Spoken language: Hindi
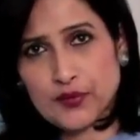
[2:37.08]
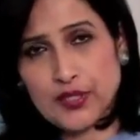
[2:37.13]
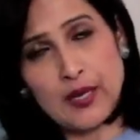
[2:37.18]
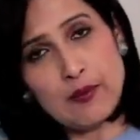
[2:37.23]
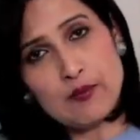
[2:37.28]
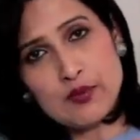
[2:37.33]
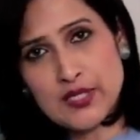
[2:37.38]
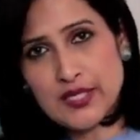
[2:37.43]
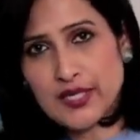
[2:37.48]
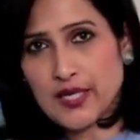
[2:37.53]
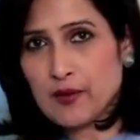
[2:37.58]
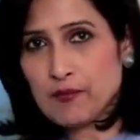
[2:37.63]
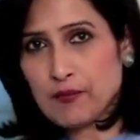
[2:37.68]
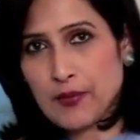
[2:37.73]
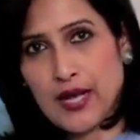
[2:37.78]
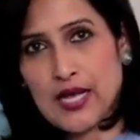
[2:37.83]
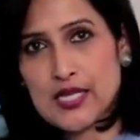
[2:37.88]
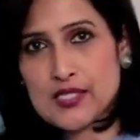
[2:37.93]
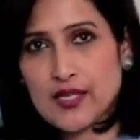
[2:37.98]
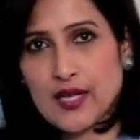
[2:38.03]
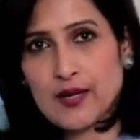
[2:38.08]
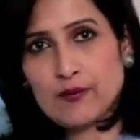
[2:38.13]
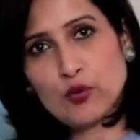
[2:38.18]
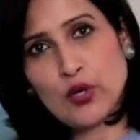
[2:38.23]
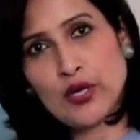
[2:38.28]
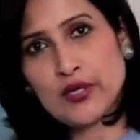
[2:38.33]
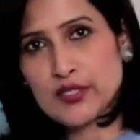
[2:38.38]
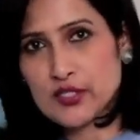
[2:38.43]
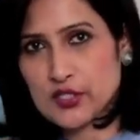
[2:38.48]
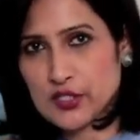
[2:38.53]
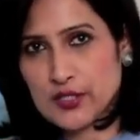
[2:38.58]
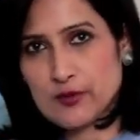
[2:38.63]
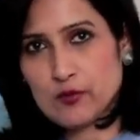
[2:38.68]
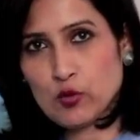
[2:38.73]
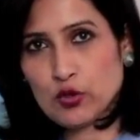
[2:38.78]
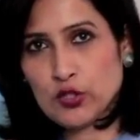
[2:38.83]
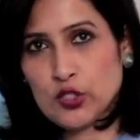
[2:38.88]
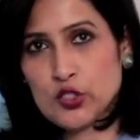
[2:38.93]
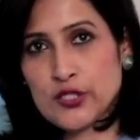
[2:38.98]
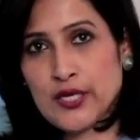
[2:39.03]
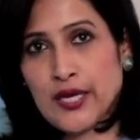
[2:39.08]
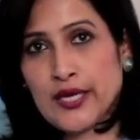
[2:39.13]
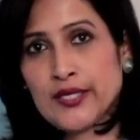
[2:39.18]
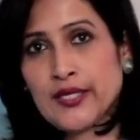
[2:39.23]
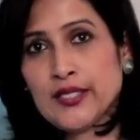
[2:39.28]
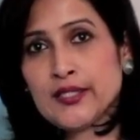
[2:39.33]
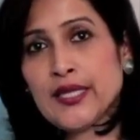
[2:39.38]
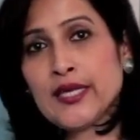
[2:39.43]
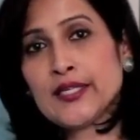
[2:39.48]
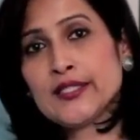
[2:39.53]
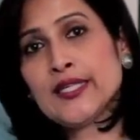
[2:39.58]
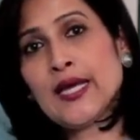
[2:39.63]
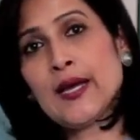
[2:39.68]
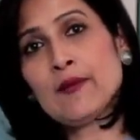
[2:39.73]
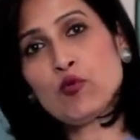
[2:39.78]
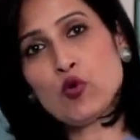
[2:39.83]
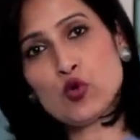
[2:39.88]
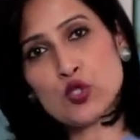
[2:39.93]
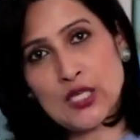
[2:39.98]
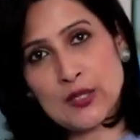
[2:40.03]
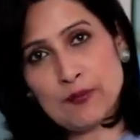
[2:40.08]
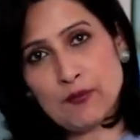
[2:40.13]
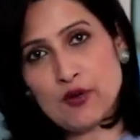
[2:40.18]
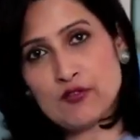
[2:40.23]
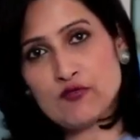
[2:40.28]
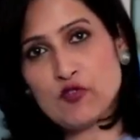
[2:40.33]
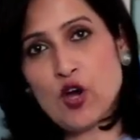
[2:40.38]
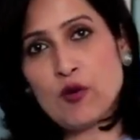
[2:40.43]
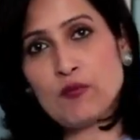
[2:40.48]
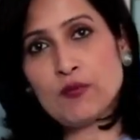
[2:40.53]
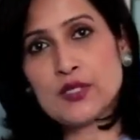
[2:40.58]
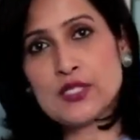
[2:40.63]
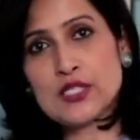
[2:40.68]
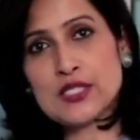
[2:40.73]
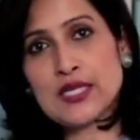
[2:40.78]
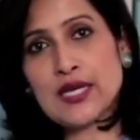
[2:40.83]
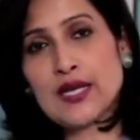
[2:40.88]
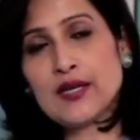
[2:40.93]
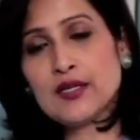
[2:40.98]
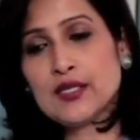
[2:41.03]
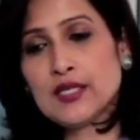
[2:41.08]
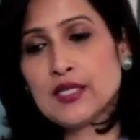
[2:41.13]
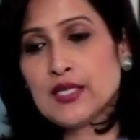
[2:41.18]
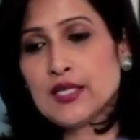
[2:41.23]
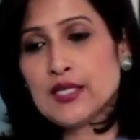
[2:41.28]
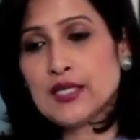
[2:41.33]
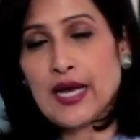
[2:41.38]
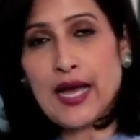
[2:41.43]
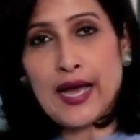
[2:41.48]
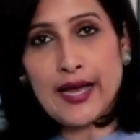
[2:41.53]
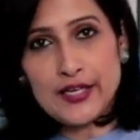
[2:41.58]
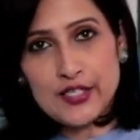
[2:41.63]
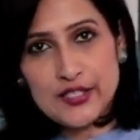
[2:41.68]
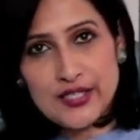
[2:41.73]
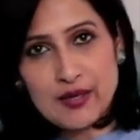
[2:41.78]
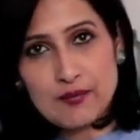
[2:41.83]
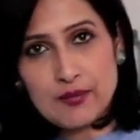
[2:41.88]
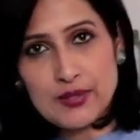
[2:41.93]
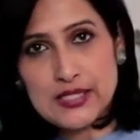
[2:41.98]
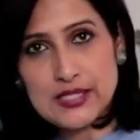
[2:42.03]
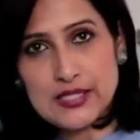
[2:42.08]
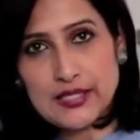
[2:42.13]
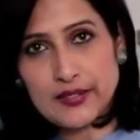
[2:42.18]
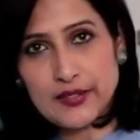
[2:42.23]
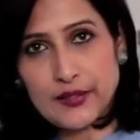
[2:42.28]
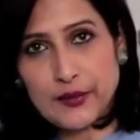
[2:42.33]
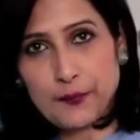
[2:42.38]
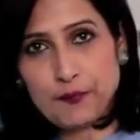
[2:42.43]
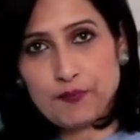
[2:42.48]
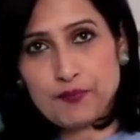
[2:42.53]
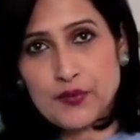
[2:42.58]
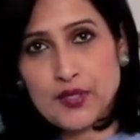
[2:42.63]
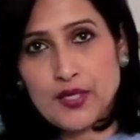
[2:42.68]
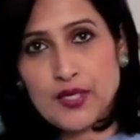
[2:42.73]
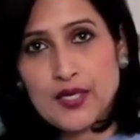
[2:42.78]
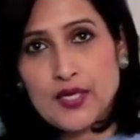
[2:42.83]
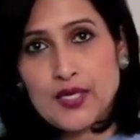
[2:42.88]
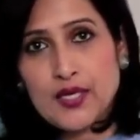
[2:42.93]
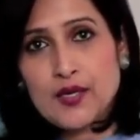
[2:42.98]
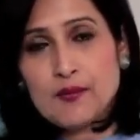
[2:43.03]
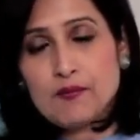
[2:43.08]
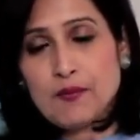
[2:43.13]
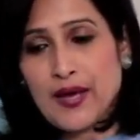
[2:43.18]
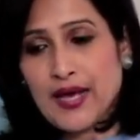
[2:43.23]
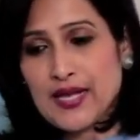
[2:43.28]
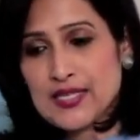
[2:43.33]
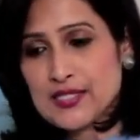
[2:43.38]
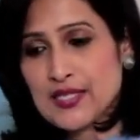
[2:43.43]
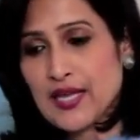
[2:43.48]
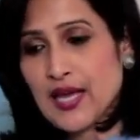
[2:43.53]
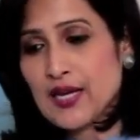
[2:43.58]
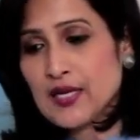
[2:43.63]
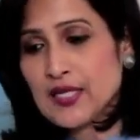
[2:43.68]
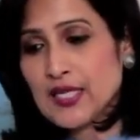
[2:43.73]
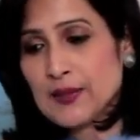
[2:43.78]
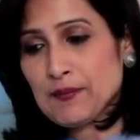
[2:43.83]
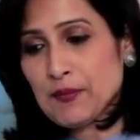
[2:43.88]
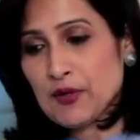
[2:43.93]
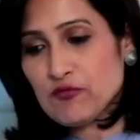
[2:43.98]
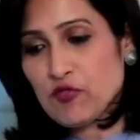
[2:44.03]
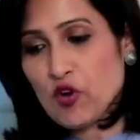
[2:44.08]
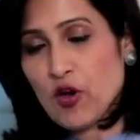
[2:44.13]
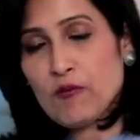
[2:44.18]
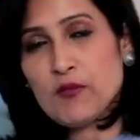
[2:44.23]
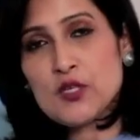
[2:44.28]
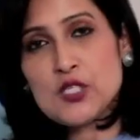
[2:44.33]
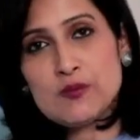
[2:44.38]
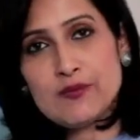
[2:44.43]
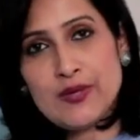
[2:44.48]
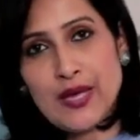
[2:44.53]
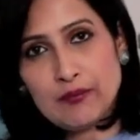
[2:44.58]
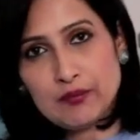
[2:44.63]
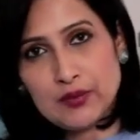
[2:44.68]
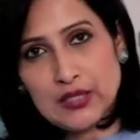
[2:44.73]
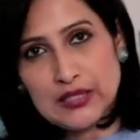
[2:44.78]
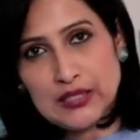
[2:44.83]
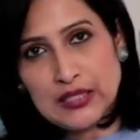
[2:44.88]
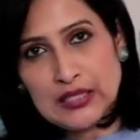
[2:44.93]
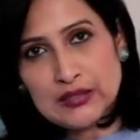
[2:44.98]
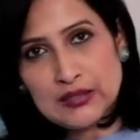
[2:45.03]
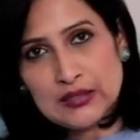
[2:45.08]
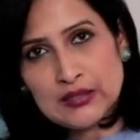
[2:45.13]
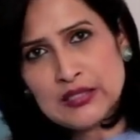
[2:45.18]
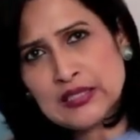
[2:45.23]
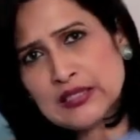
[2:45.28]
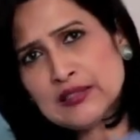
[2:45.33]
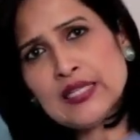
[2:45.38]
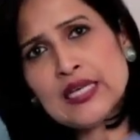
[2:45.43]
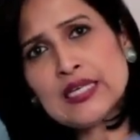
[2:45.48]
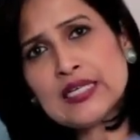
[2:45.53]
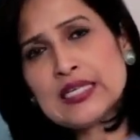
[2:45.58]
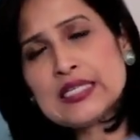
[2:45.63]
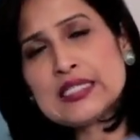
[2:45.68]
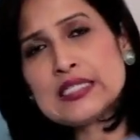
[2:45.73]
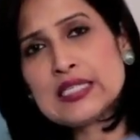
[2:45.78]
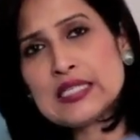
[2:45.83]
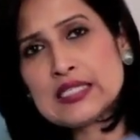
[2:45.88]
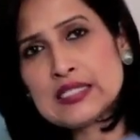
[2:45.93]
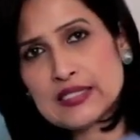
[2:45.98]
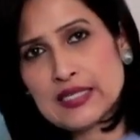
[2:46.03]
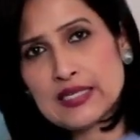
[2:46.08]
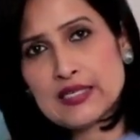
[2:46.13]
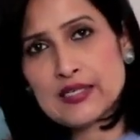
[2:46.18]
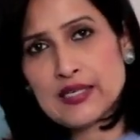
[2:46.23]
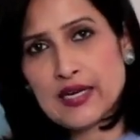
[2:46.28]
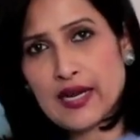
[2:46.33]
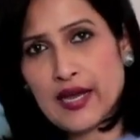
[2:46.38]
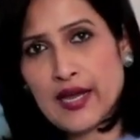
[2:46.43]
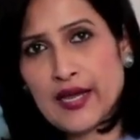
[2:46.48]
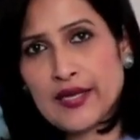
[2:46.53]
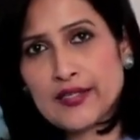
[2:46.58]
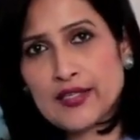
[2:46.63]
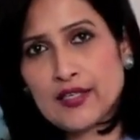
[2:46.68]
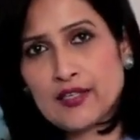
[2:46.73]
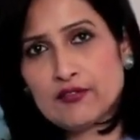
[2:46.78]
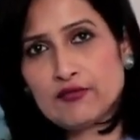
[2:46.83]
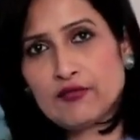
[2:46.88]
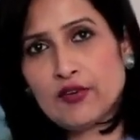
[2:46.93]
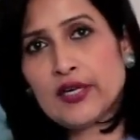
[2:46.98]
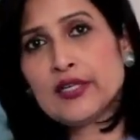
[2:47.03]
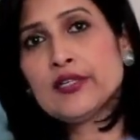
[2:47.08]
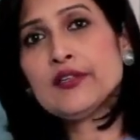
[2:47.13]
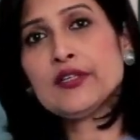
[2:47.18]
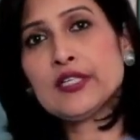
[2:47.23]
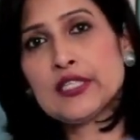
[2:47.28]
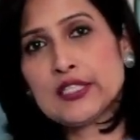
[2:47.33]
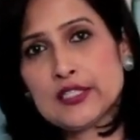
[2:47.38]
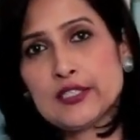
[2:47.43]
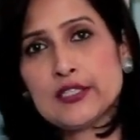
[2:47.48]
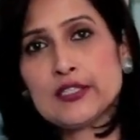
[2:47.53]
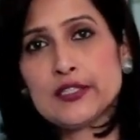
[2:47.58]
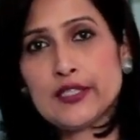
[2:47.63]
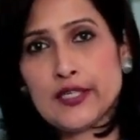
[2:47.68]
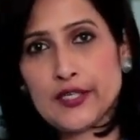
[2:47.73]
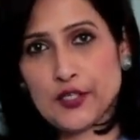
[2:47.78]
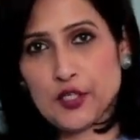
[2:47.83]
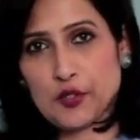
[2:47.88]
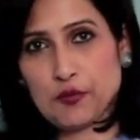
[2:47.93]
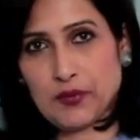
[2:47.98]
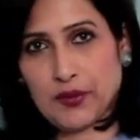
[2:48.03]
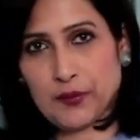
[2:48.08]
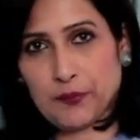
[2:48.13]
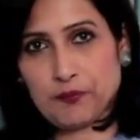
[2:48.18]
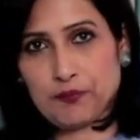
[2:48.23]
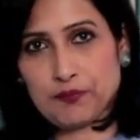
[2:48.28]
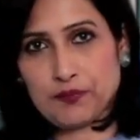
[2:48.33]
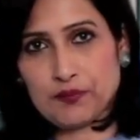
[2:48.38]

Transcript: कम से कम पाँच साल पुरानी स्कीम होनी चाहिए ताकि आपको उसके परफॉर्मेंस का आइडिया मिल सके पाँच साल के परफॉर्मेंस में आप देखेंगे कितना कंसिस्टेंट रहा है ये फ़ंड रिटर्न देने में